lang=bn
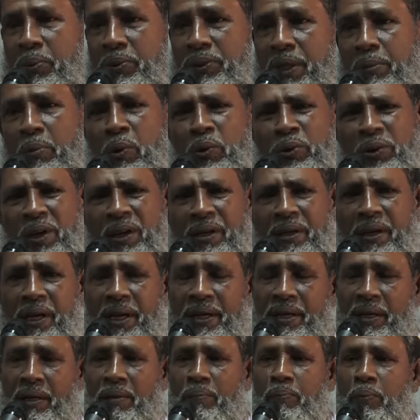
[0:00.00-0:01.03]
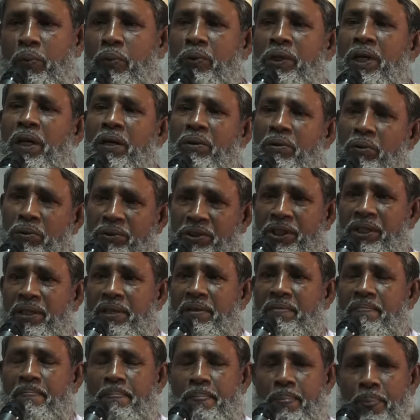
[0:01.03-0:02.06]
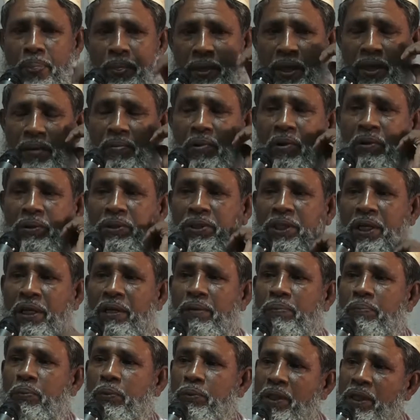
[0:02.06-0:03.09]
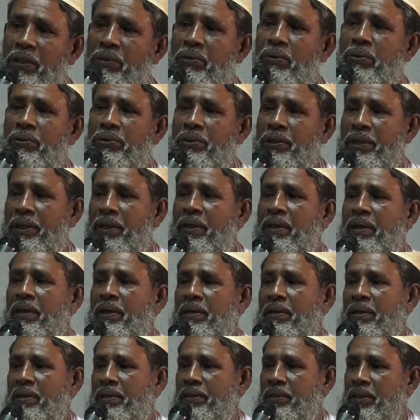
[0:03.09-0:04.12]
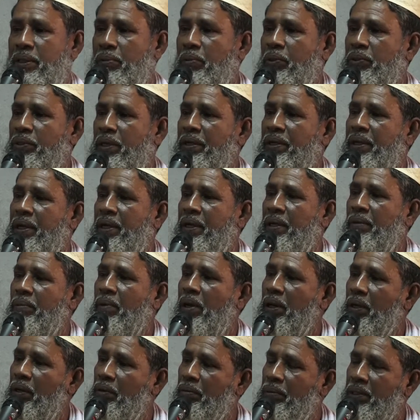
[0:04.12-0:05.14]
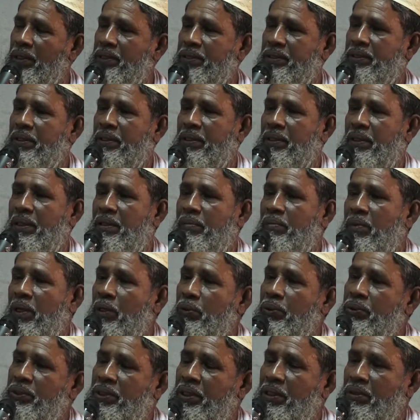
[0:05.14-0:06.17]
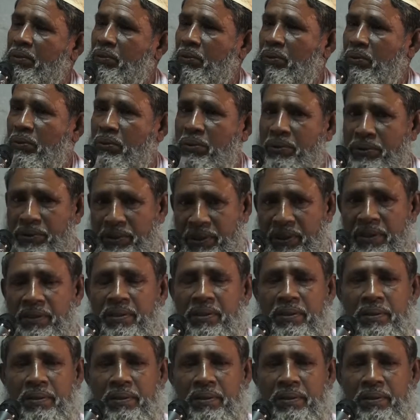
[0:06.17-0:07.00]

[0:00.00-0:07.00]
দেবতা জ্ঞানে পূজা করছে এবং সেই পূজা করতে গিয়ে দেবতা জ্ঞানে ভালোবাসতে গিয়ে মানুষকে খুন করছে